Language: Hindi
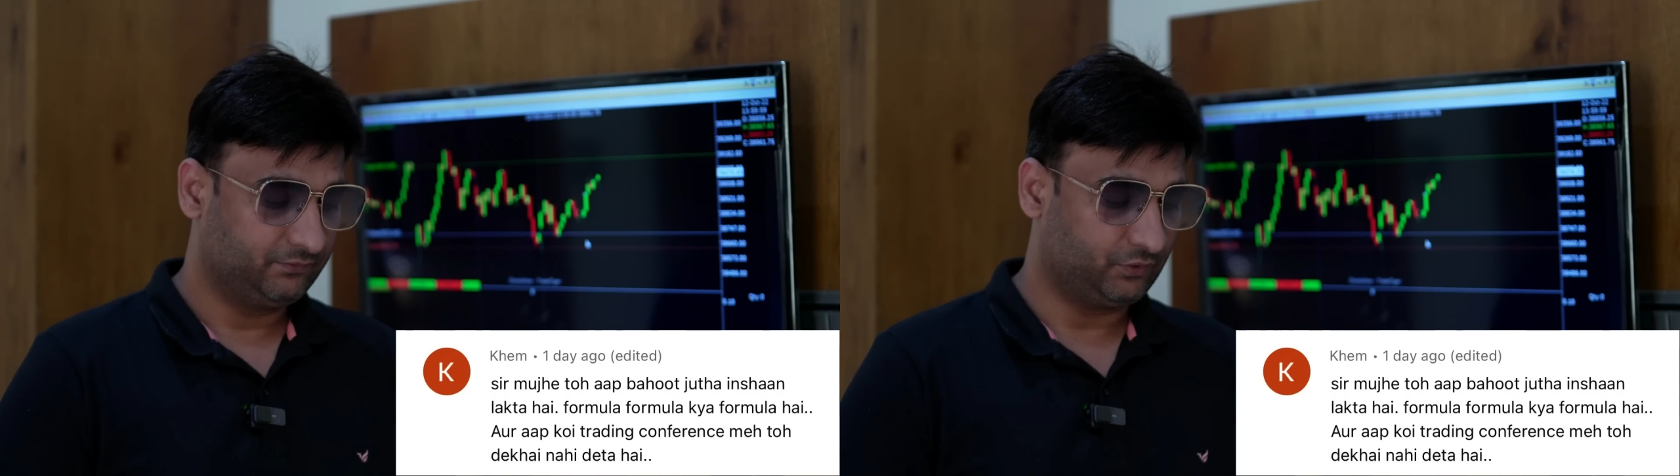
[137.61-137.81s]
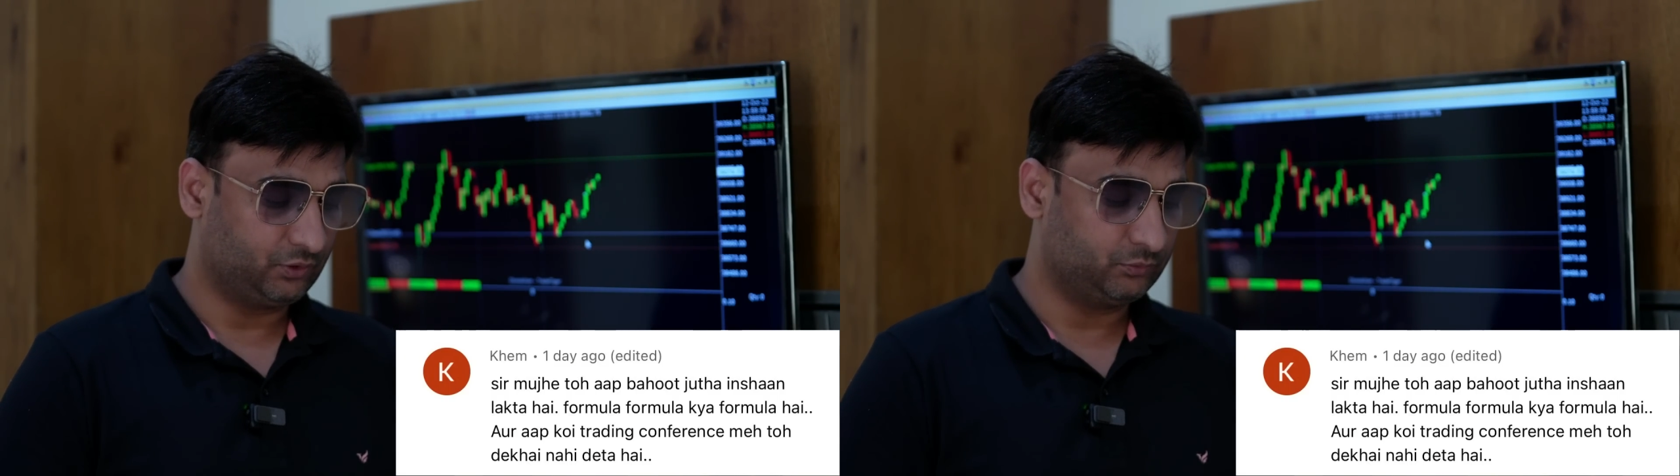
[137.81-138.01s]

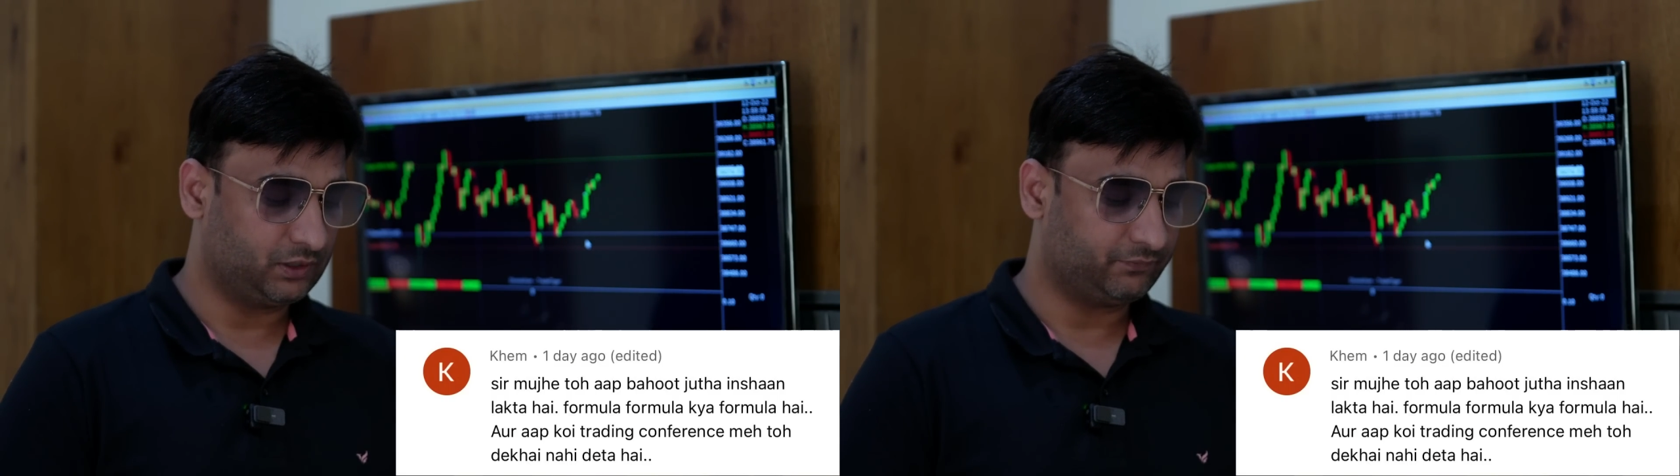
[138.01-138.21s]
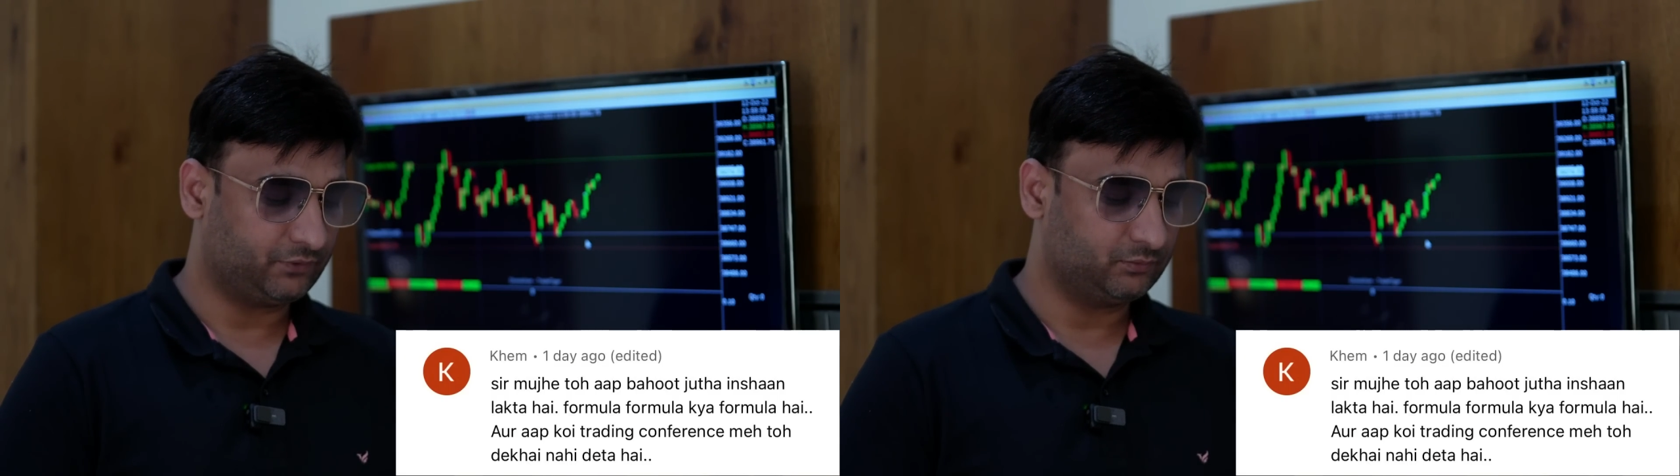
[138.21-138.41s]

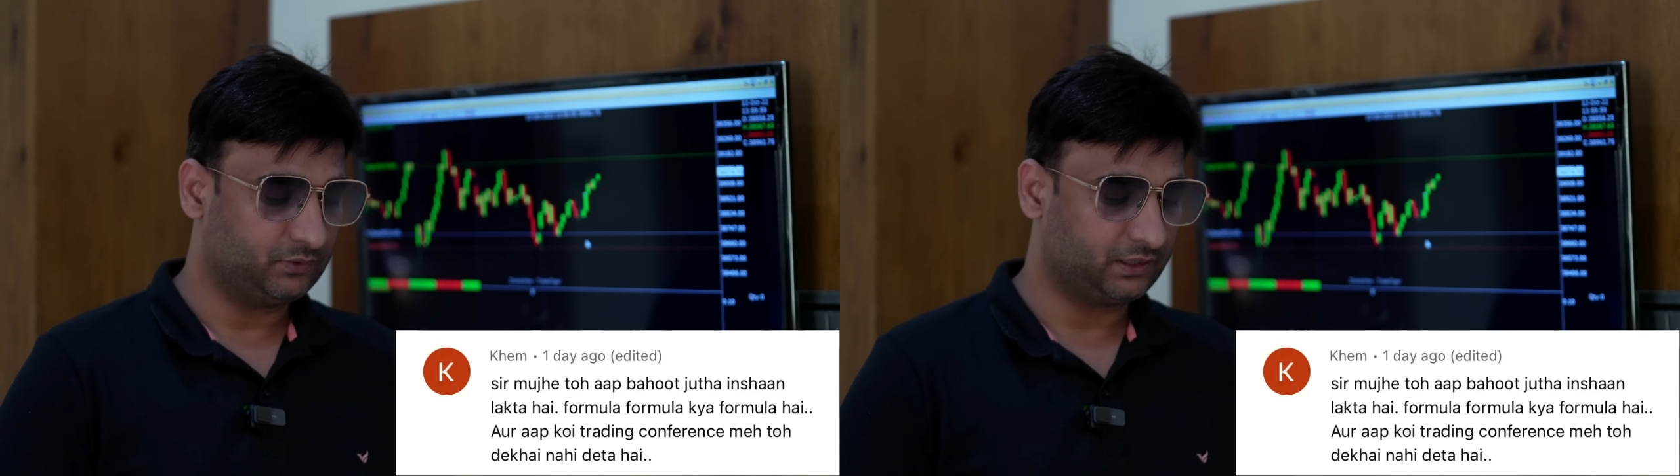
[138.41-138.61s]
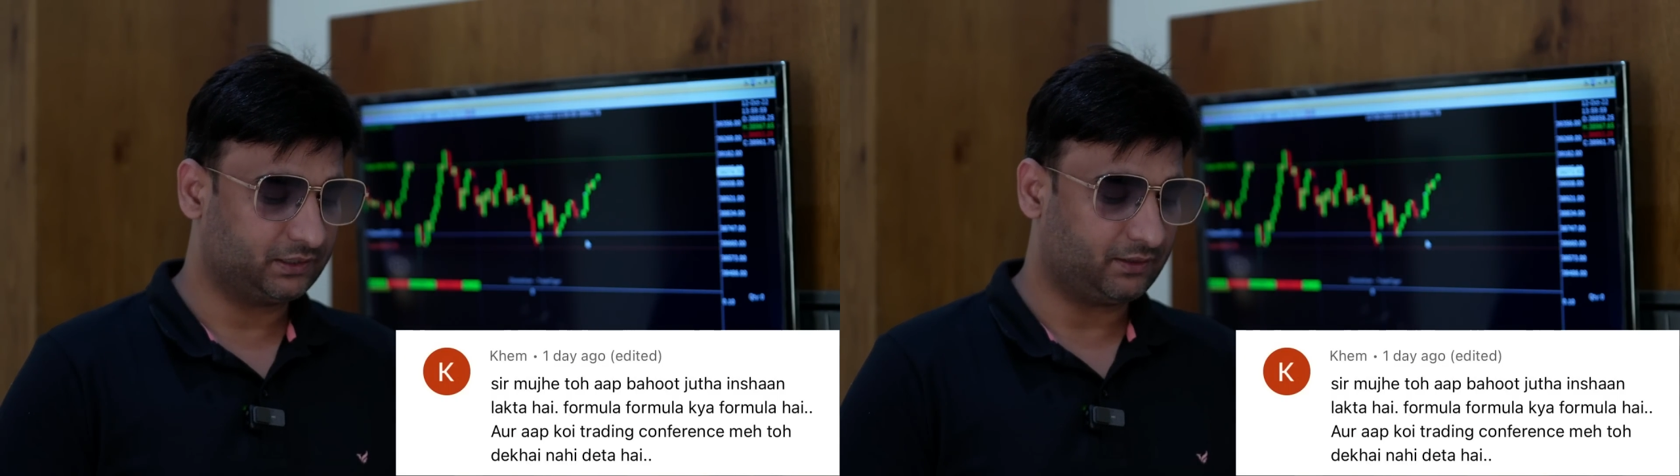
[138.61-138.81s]
फॉर्मूला
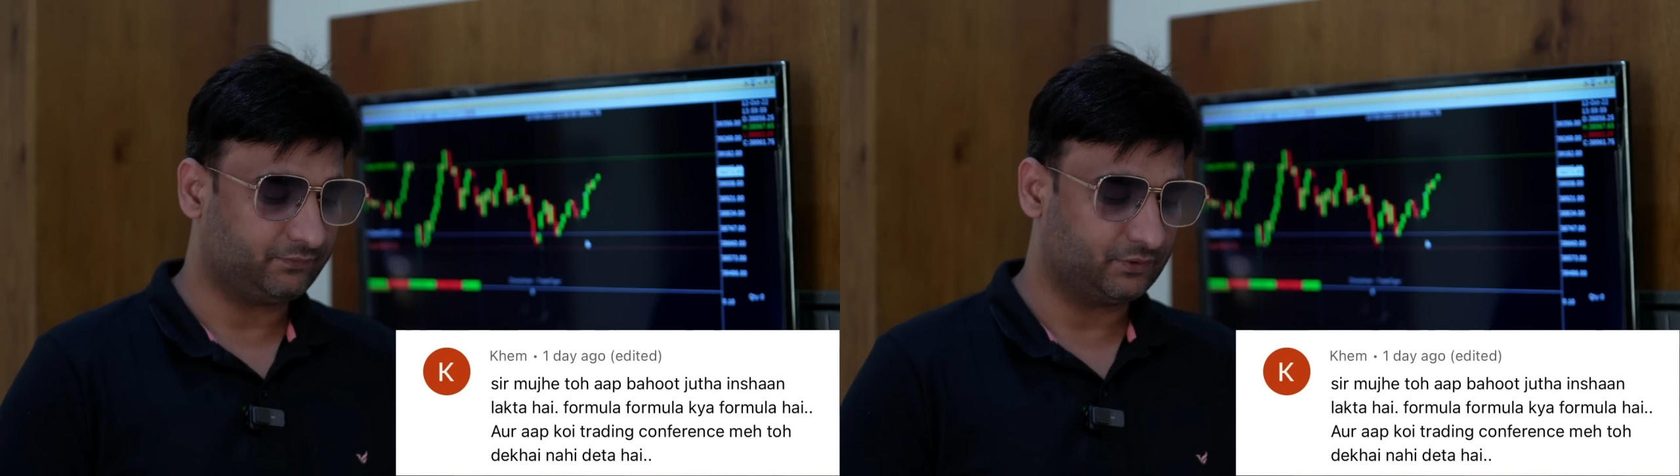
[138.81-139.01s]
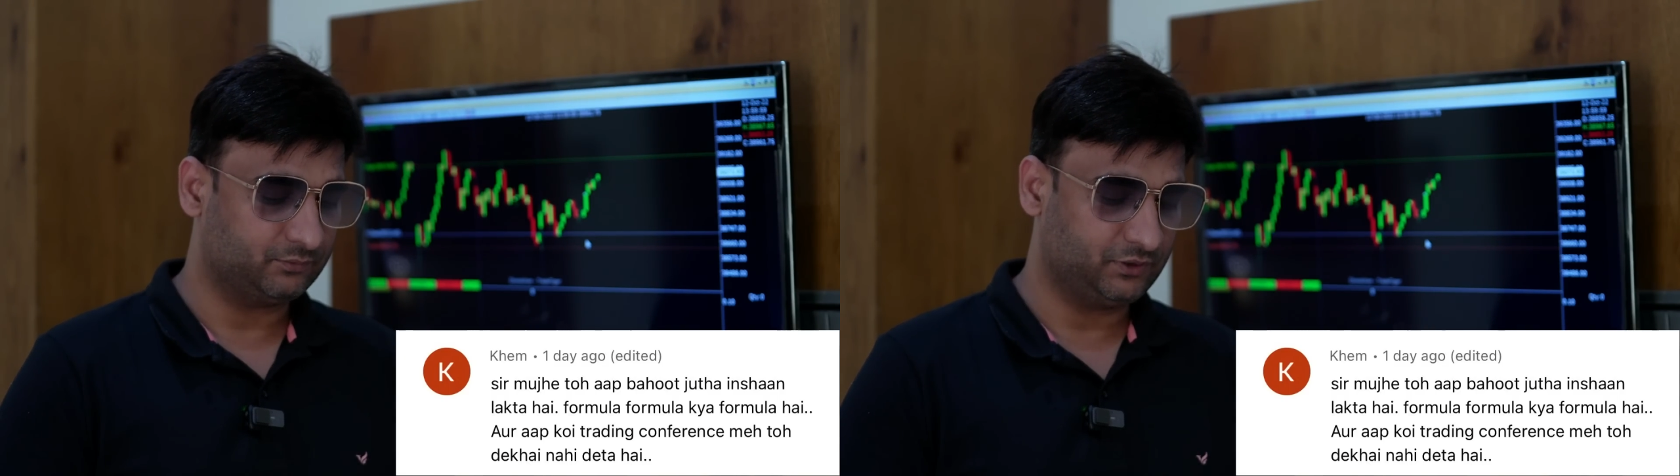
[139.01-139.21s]
फार्मूला क्या
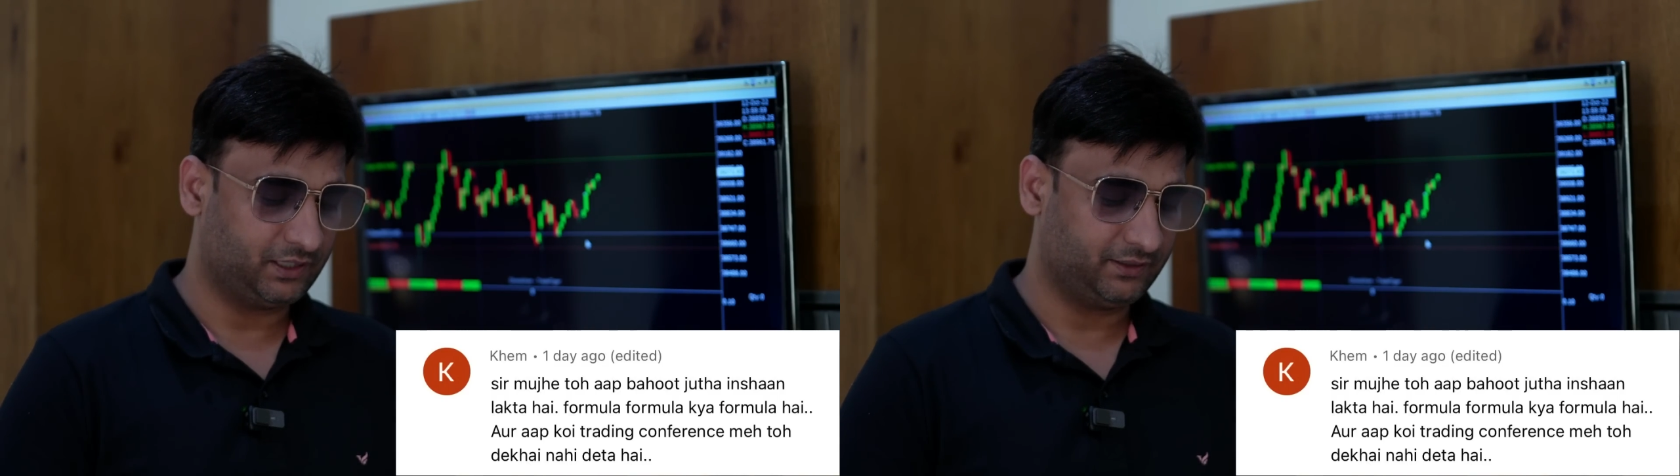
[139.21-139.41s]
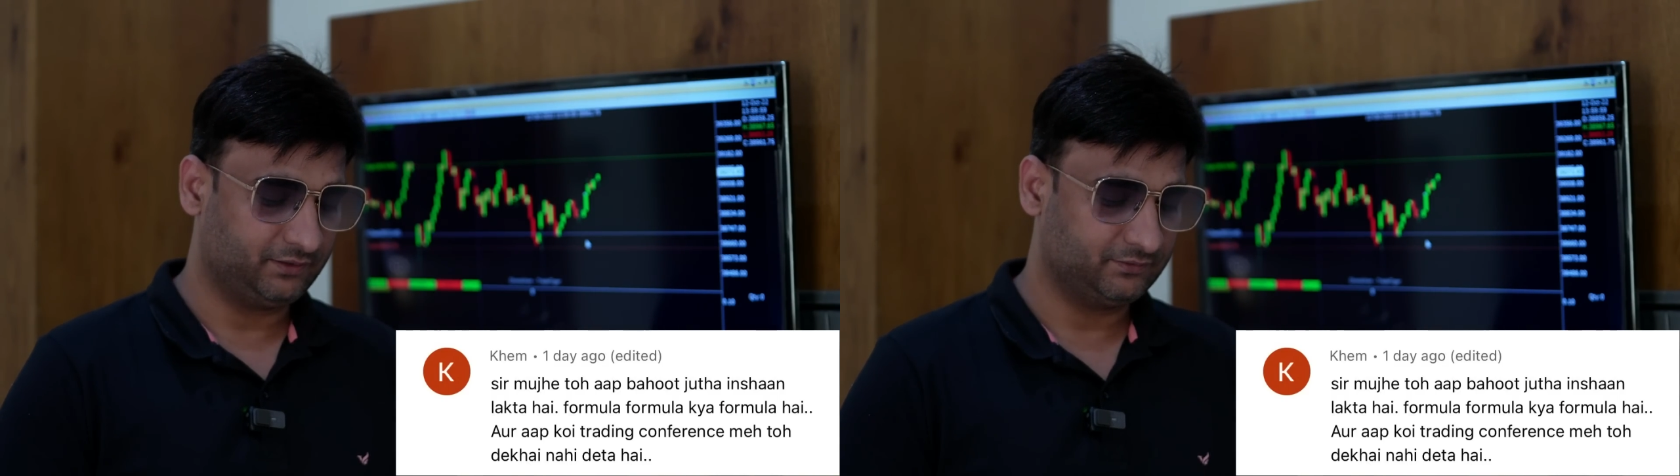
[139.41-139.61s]
फार्मूला
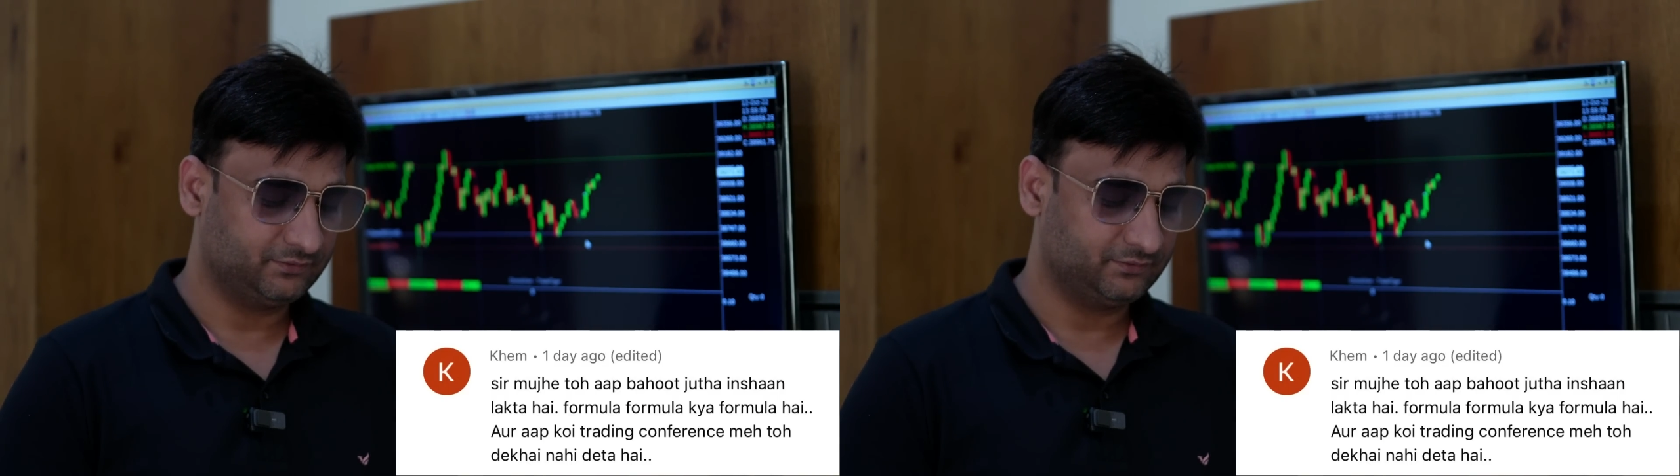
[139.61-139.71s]
है